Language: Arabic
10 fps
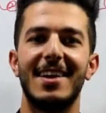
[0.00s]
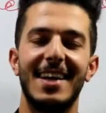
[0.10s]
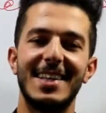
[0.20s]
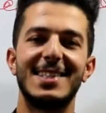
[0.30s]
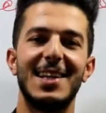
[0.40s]

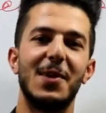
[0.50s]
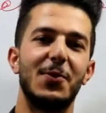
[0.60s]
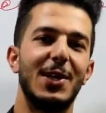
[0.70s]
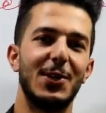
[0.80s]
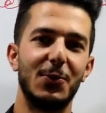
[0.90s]
السلام
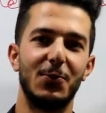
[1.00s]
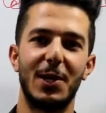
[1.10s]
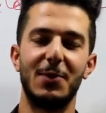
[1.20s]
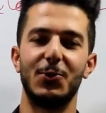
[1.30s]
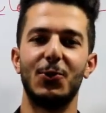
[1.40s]
عليكم
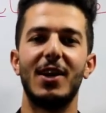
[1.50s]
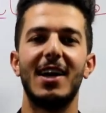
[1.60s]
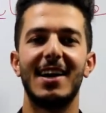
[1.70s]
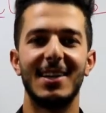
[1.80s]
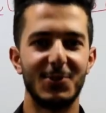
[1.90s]
ورحمة
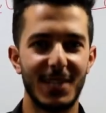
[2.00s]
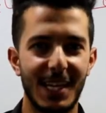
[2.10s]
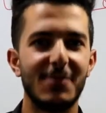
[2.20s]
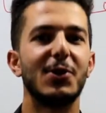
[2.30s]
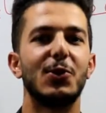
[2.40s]
الله أهلا وسهلا
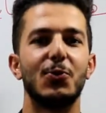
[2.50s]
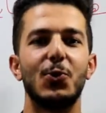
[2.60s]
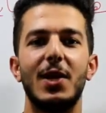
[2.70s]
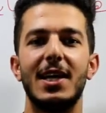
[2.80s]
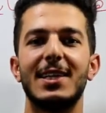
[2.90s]
فيكم
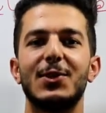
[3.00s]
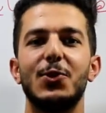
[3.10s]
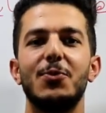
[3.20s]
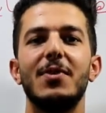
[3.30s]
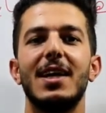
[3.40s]
كلياتكم